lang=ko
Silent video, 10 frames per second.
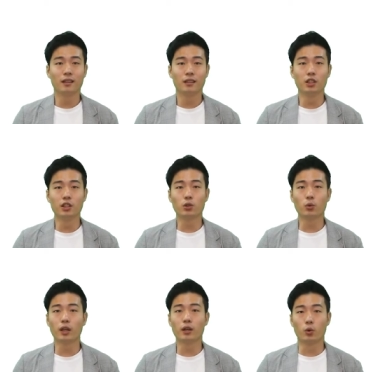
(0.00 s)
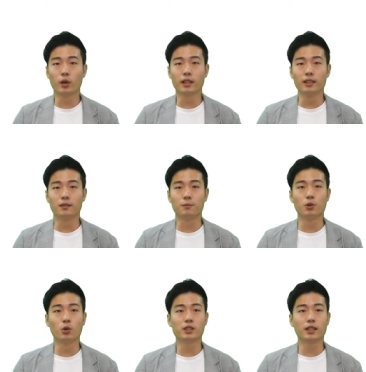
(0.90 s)
이를 통해 고객은
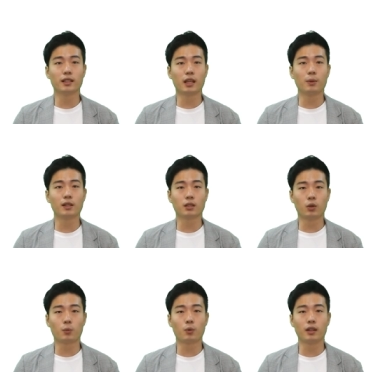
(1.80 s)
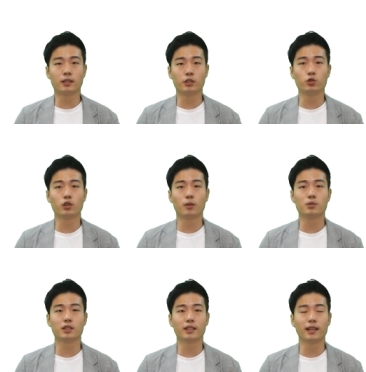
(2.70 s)
블록체인 개발자 확보와 기술
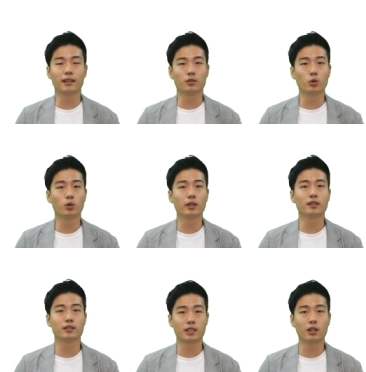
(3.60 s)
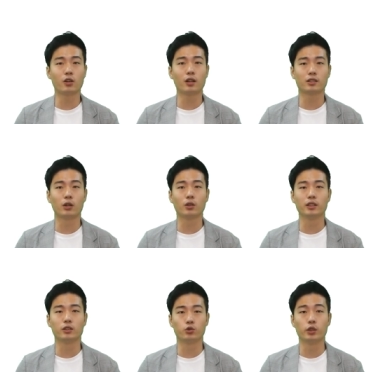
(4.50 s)
검증 등에 소요되는 시간과
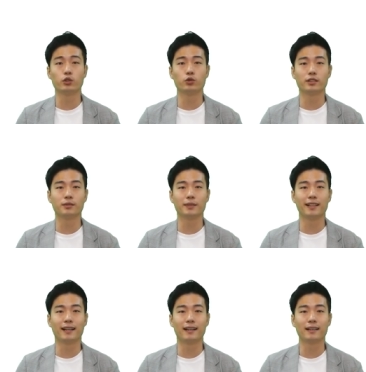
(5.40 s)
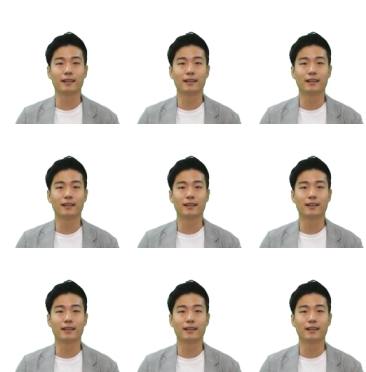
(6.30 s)
자원을 줄일 수 있습니다.